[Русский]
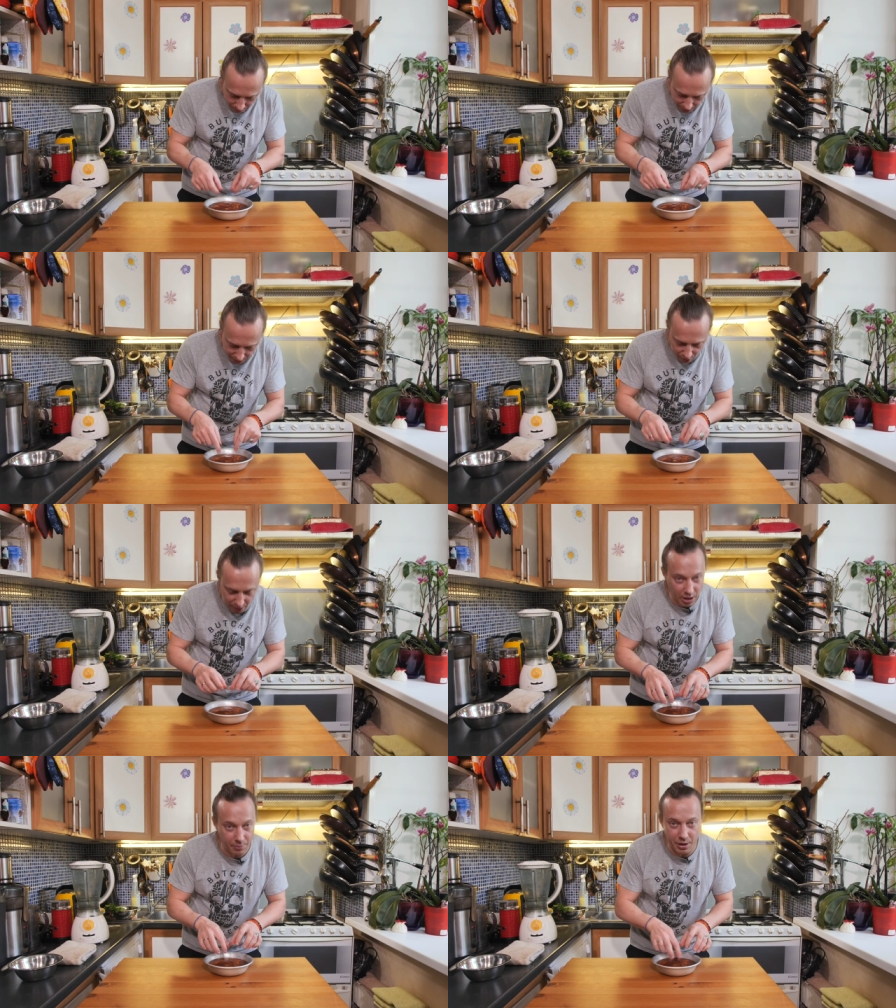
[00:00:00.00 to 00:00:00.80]
поэтому
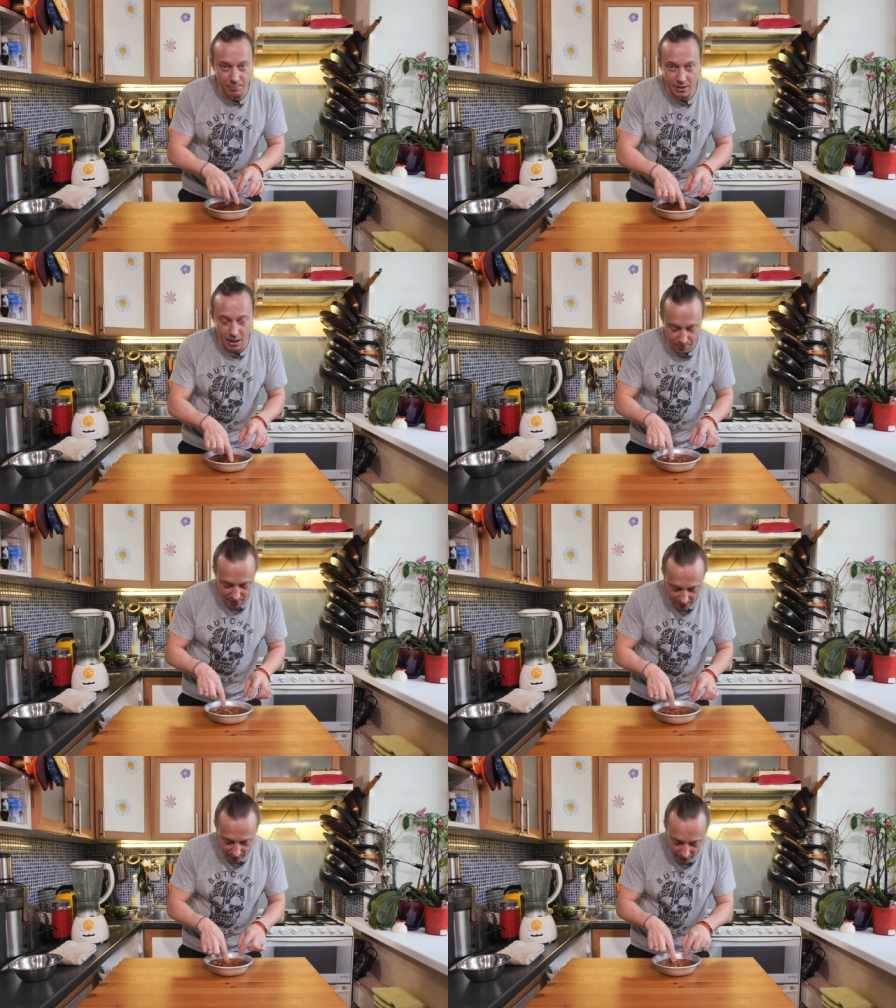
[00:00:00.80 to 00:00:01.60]
она нам не
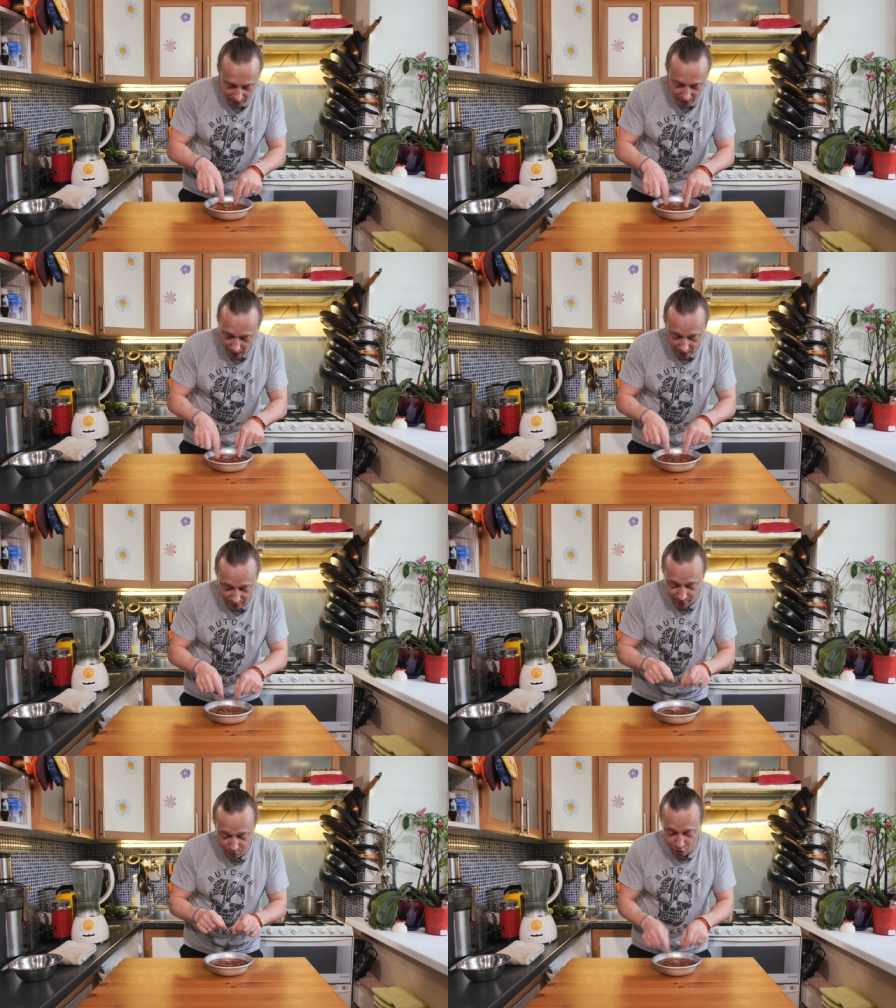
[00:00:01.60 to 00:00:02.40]
понадобится, хотя,
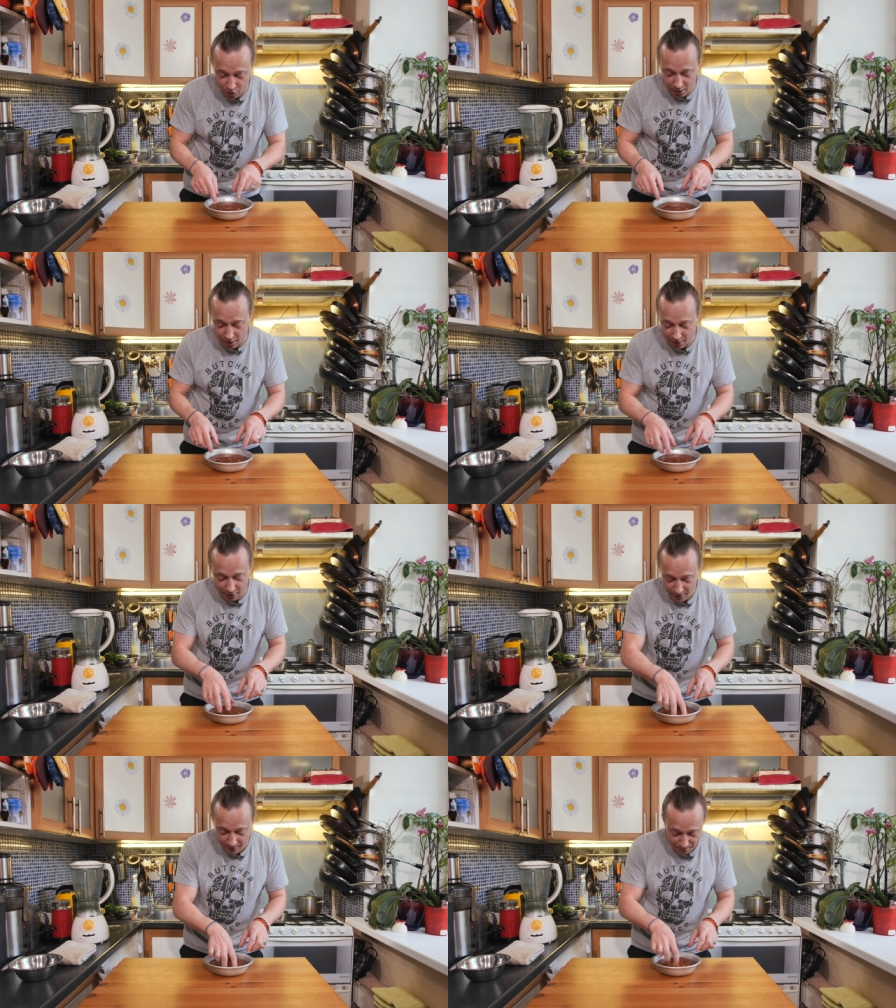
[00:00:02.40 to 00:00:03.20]
возможно,
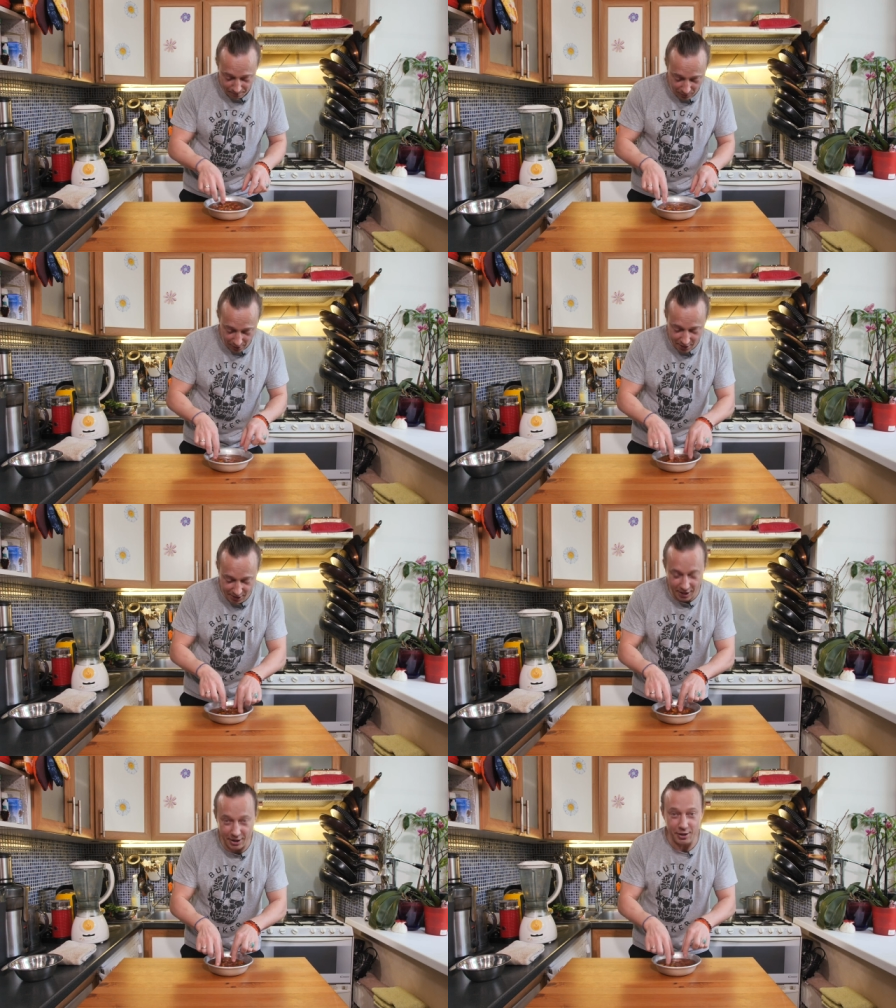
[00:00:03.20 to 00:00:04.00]

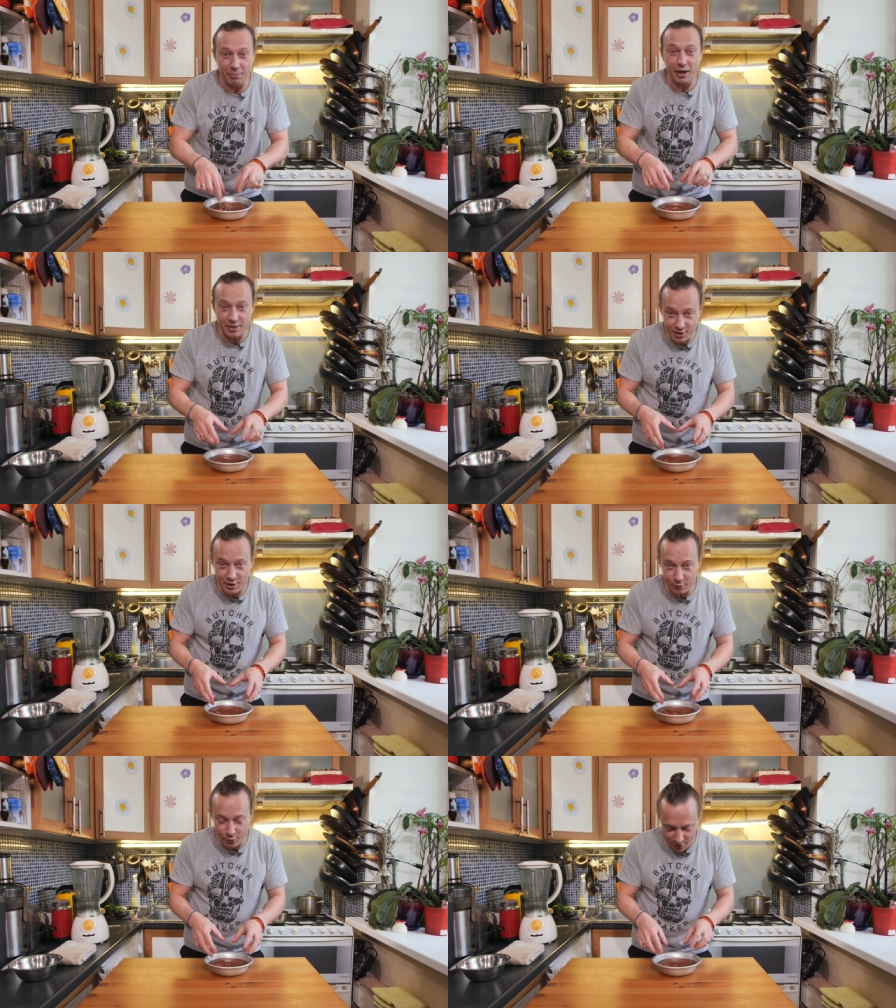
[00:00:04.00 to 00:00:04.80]
есть какие-то полезные
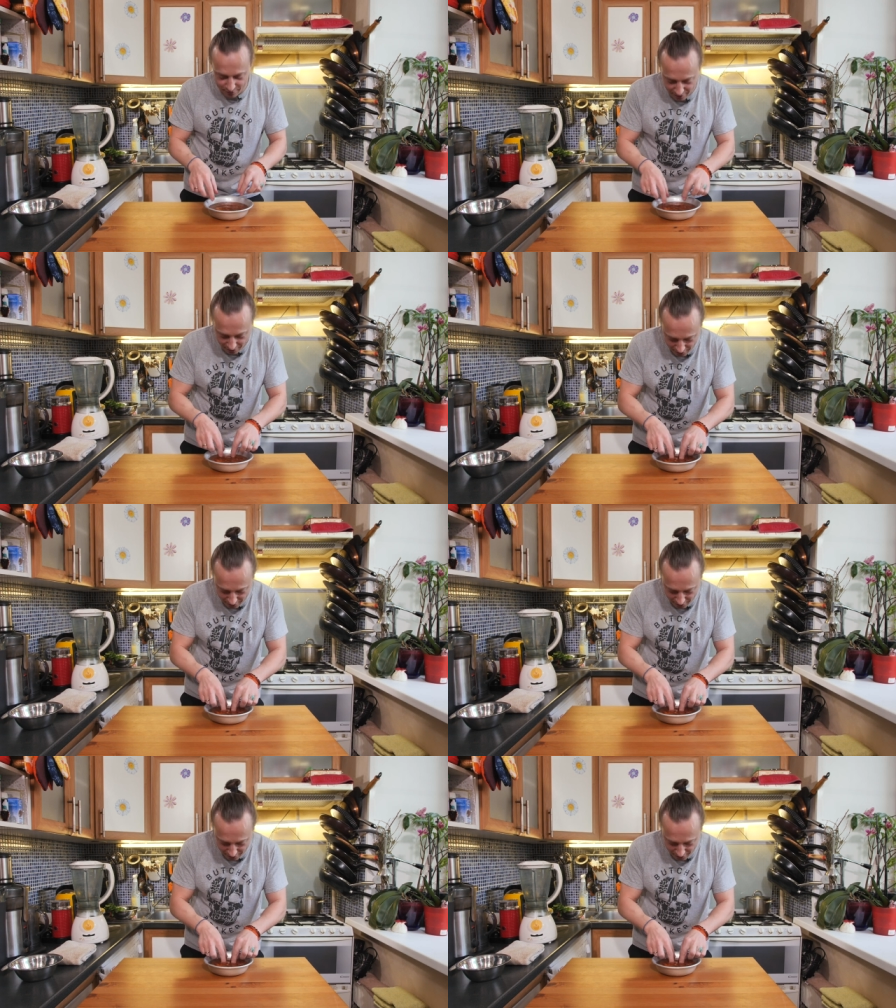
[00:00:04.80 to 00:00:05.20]
свойства